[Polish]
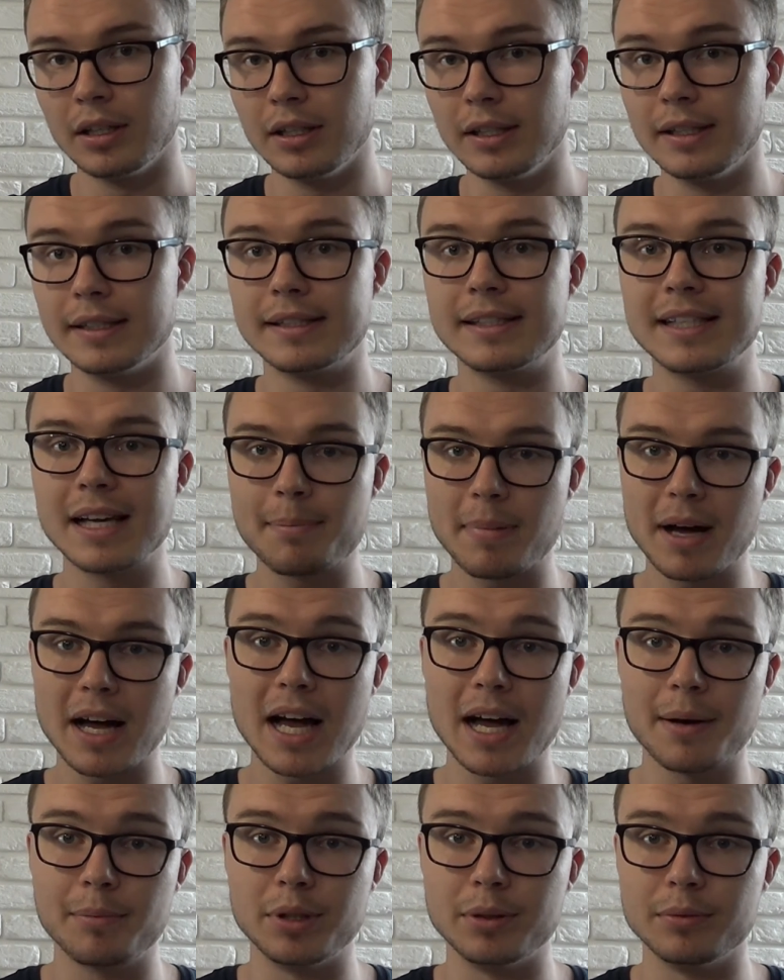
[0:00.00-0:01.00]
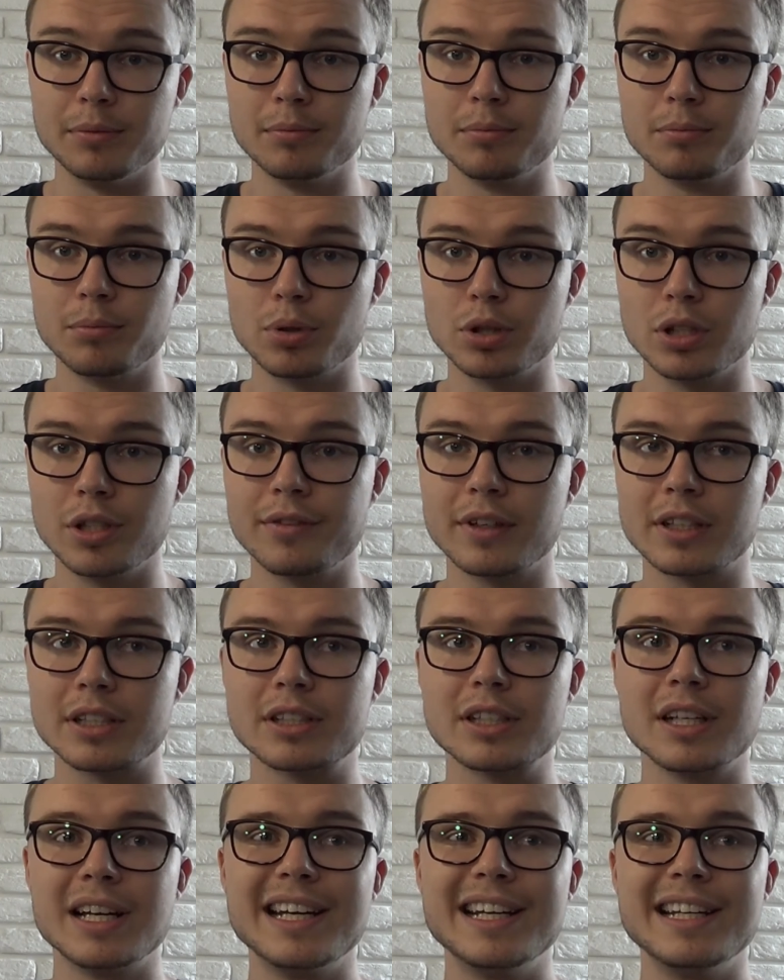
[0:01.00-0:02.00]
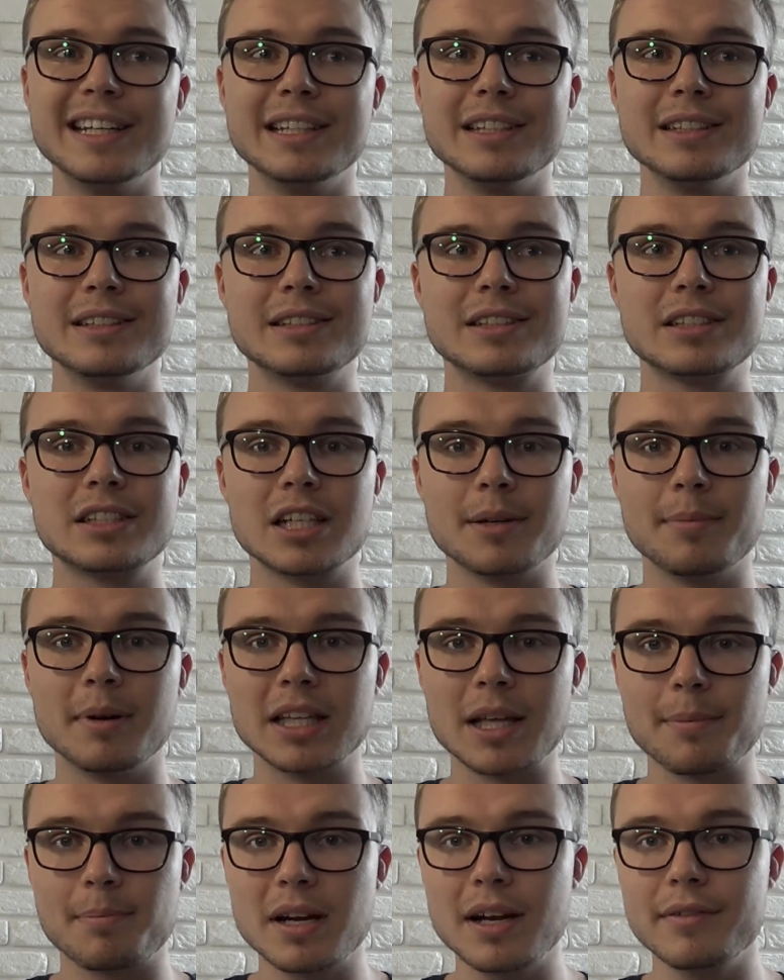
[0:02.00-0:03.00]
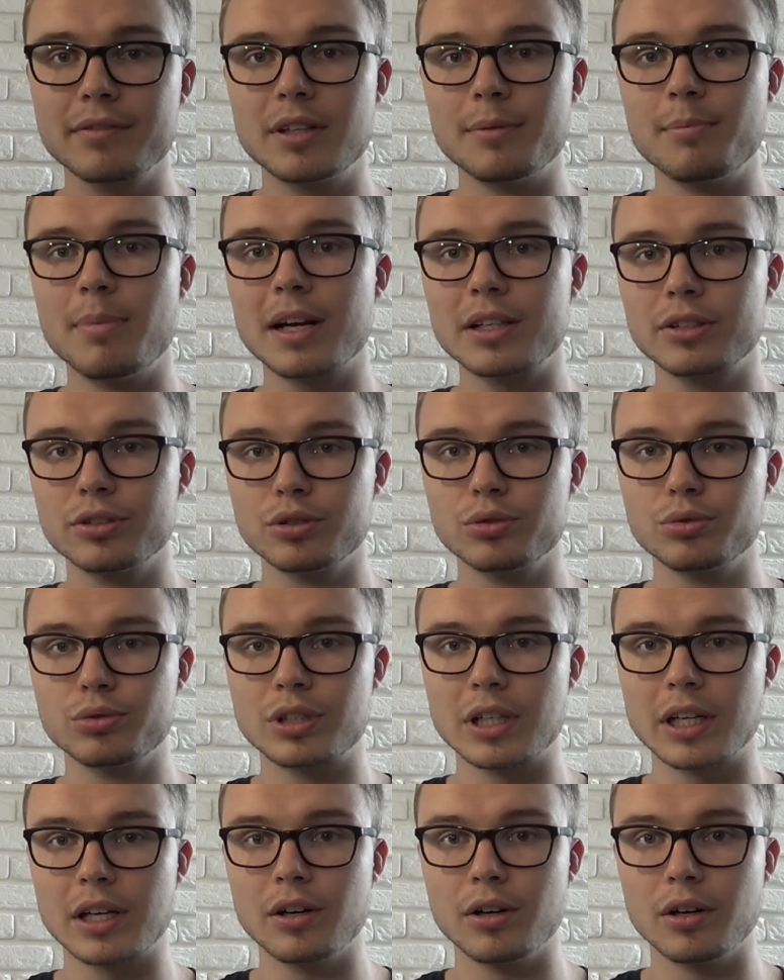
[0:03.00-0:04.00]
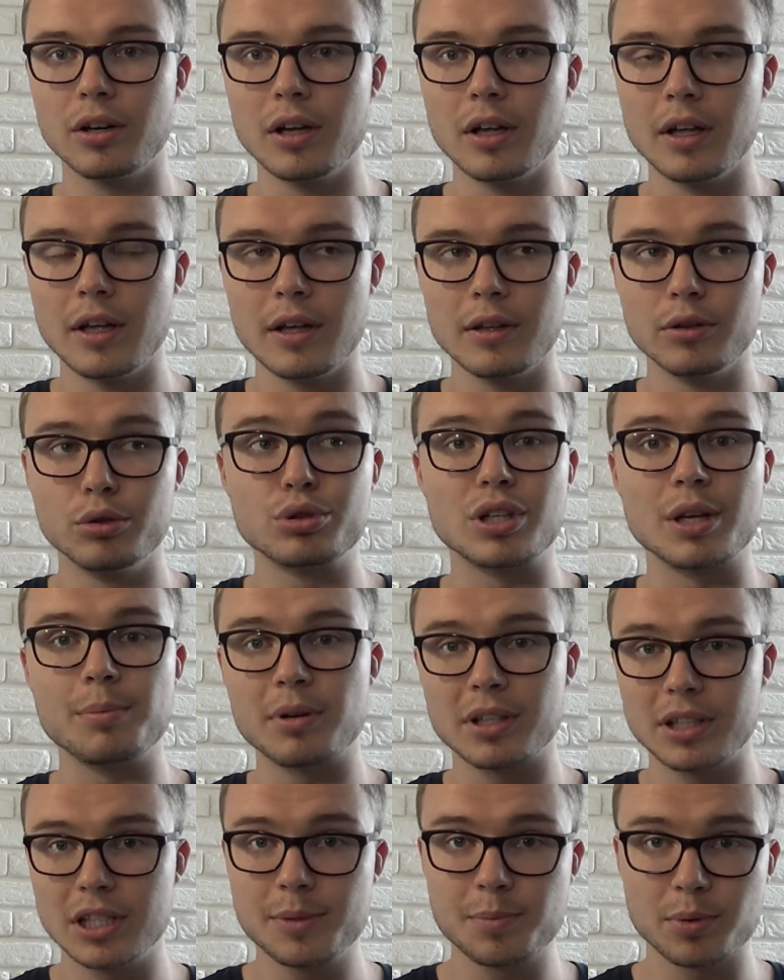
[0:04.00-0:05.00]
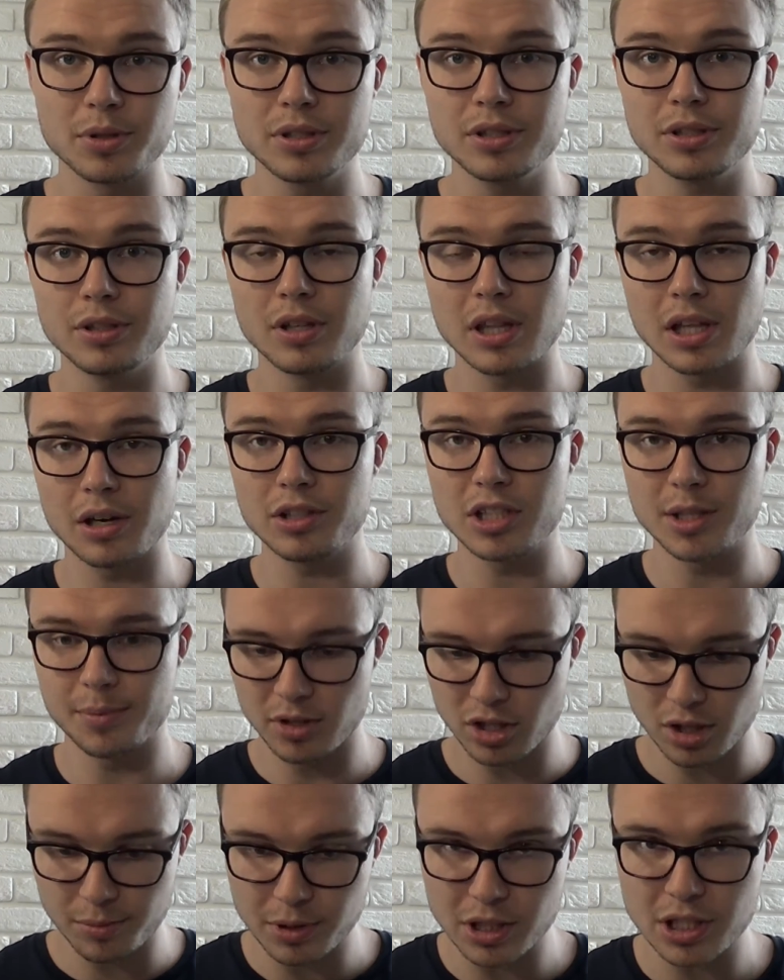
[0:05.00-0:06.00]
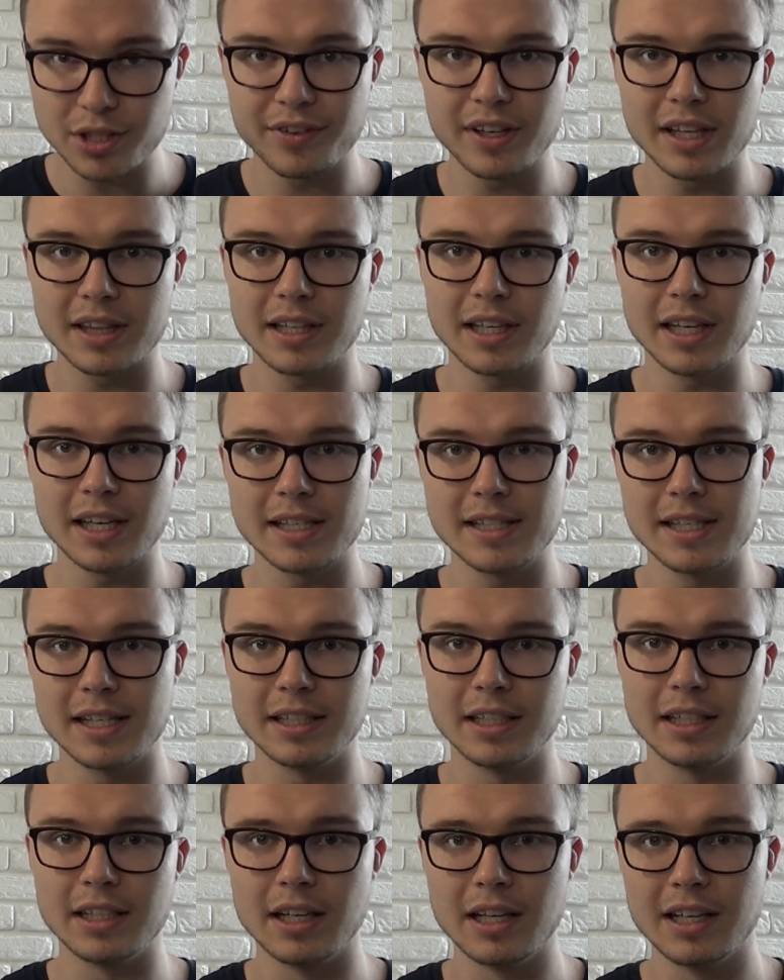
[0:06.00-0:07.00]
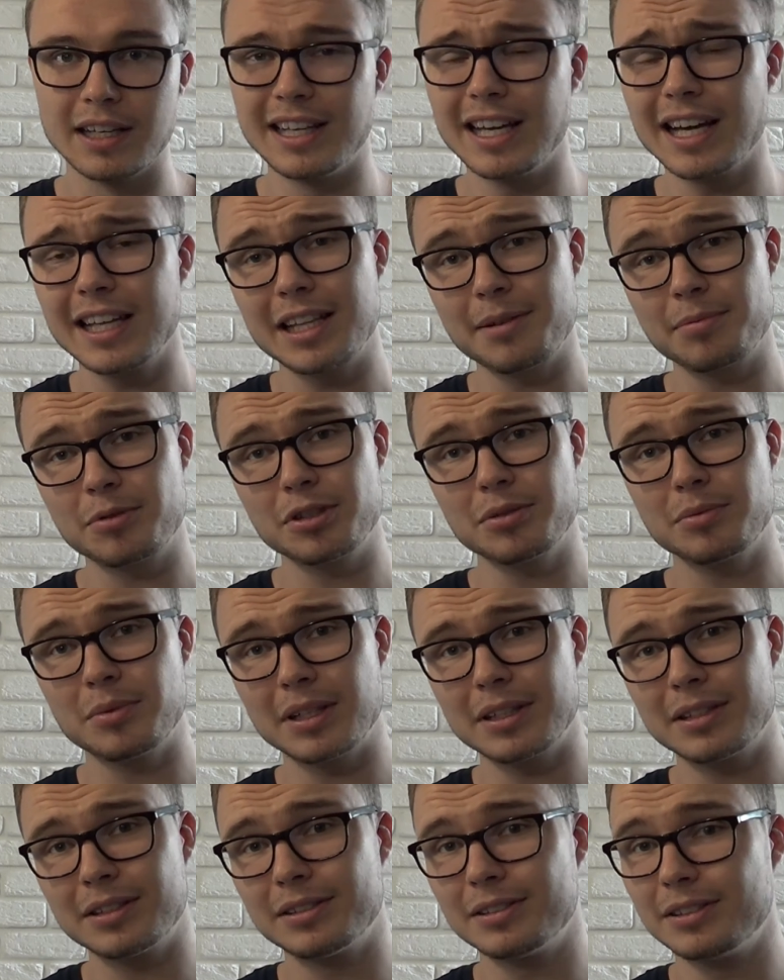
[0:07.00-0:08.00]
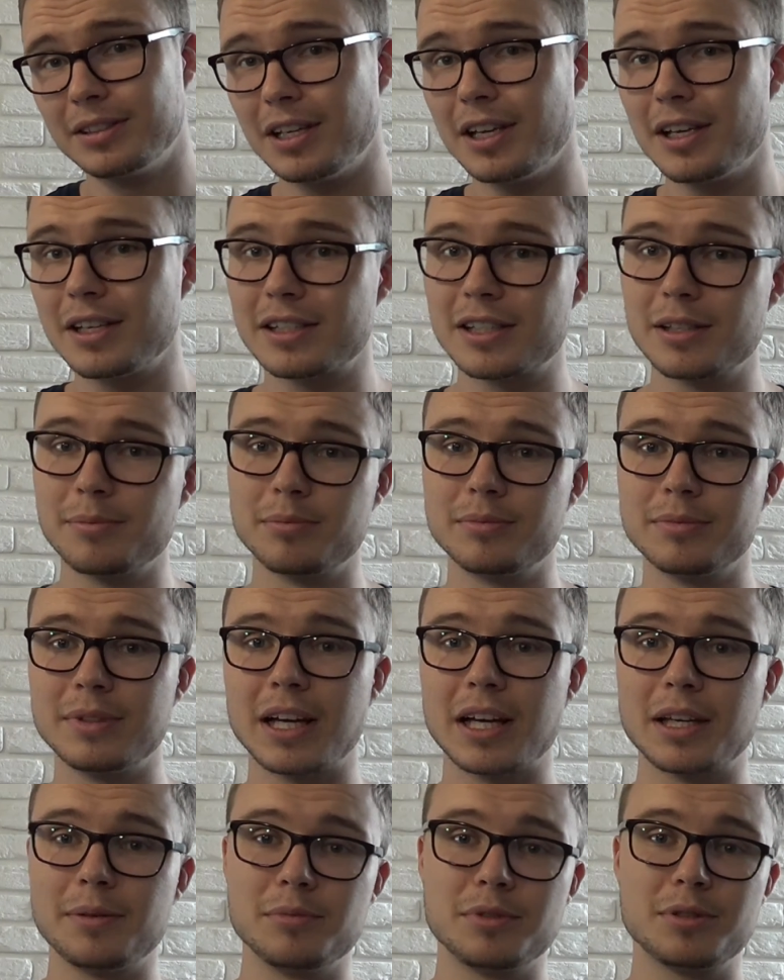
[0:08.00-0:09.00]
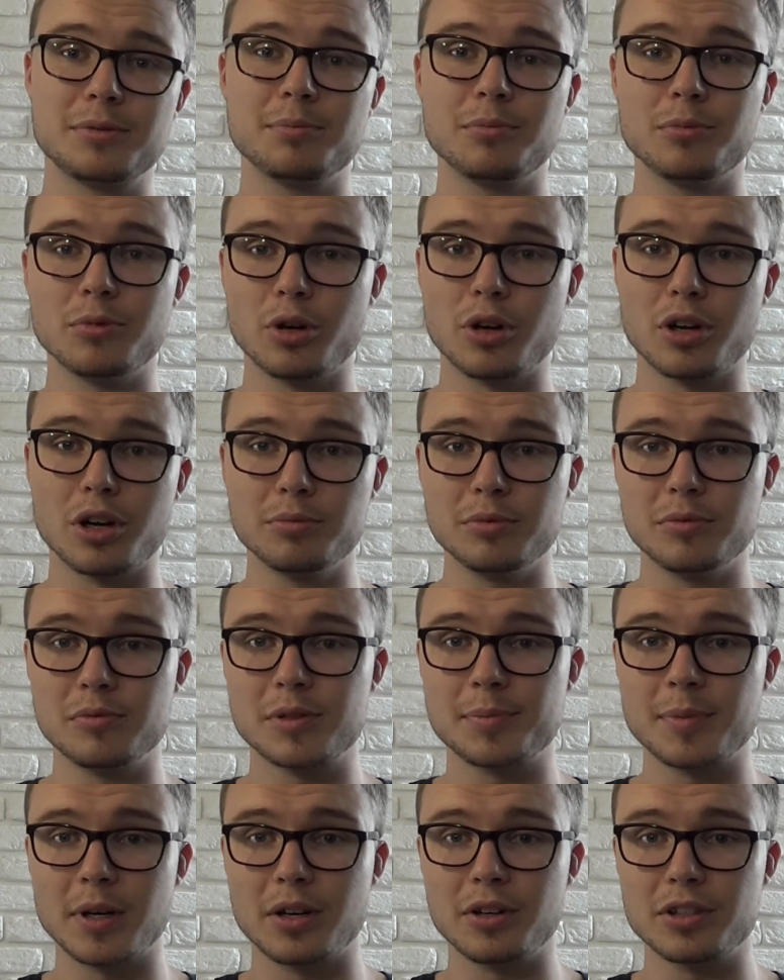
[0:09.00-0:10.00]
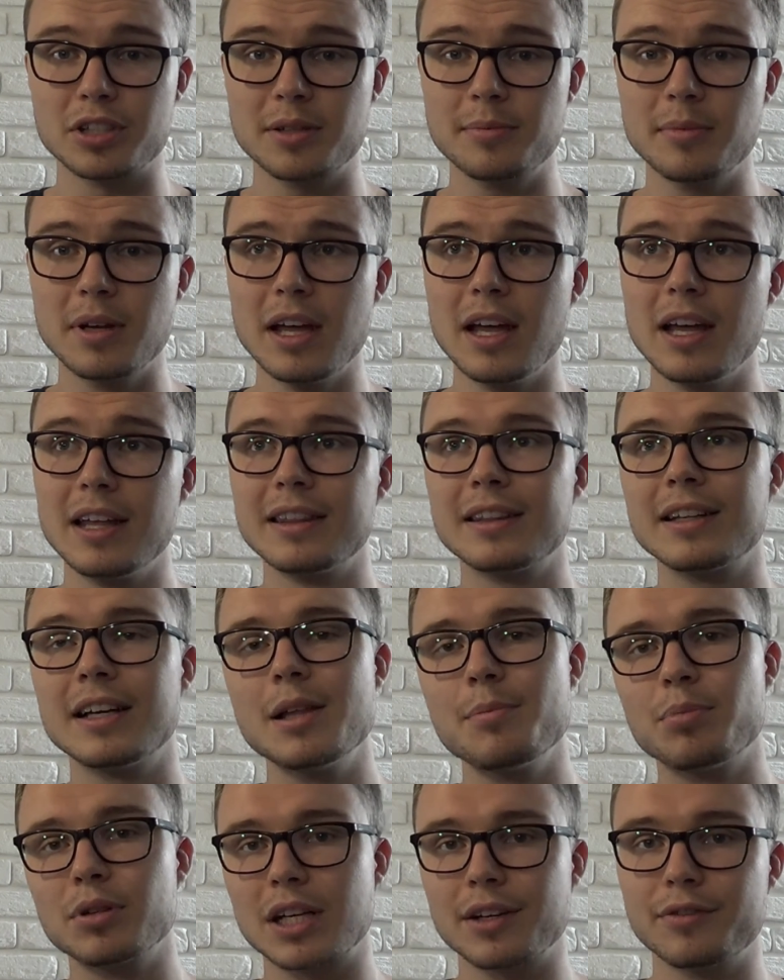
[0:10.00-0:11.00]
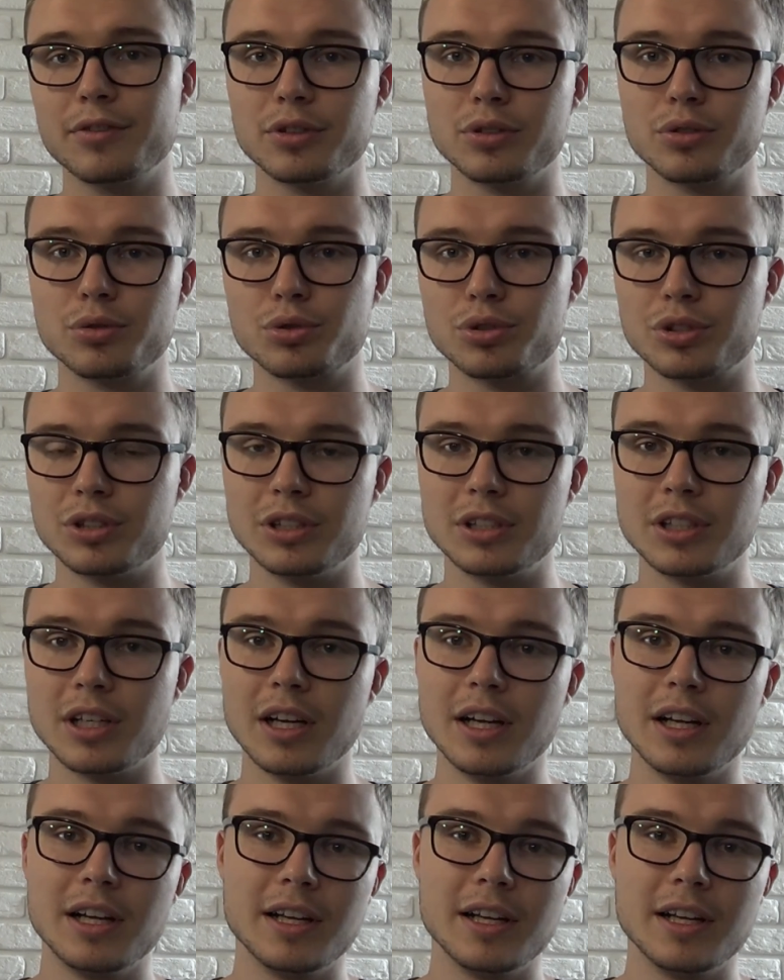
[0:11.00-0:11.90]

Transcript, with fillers: i z zapachami, ponieważ trzeba naprawdę bardzo dużego, dużej predyspozycji do tego, żeby zrobić świetne jedzenie. Ja na przykład nie jestem jakimś ogromnym smakoszem, no ale potrafię odróżnić